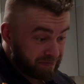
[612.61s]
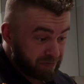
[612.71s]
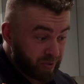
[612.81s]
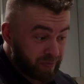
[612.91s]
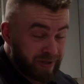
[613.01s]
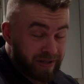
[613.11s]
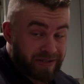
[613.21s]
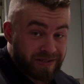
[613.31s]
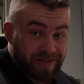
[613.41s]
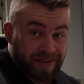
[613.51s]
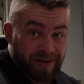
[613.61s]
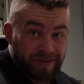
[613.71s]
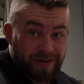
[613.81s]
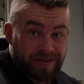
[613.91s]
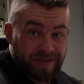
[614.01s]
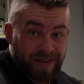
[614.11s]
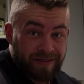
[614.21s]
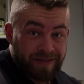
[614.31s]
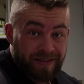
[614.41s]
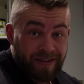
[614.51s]
podbijać jeszcze kalorie, czy nie.
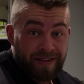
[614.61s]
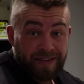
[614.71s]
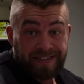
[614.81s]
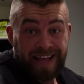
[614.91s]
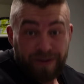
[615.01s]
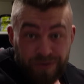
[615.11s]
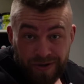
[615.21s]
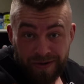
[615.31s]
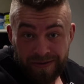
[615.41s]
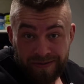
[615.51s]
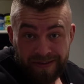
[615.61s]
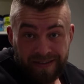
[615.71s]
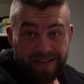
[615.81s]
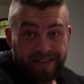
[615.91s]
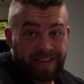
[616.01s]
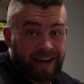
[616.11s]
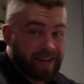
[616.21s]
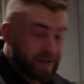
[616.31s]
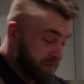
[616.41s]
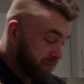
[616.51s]
Znając go,
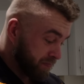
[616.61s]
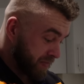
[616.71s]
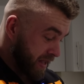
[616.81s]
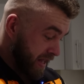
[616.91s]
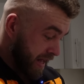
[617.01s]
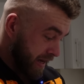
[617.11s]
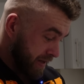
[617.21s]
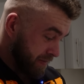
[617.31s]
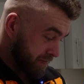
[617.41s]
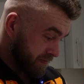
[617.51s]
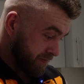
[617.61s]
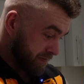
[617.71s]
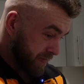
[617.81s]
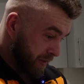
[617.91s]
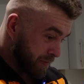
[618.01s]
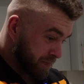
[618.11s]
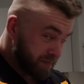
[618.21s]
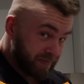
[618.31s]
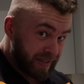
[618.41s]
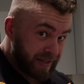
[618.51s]
tak, ale no,
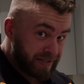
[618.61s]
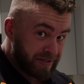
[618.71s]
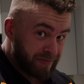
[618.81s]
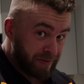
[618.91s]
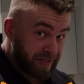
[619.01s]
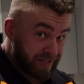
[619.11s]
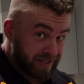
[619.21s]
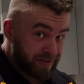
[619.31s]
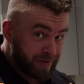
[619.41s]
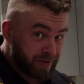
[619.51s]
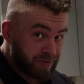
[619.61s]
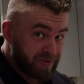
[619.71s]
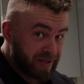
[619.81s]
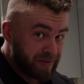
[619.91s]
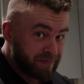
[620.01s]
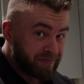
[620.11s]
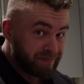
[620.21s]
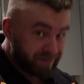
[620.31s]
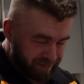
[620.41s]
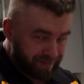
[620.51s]
na razie mam nadzieję, że będę rósł na tym
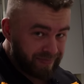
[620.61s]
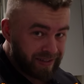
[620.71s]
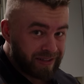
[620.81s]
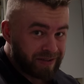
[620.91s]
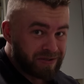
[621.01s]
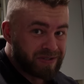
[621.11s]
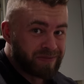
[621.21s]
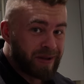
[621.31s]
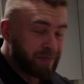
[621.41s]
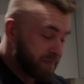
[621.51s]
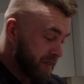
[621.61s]
i tego się trzymajmy.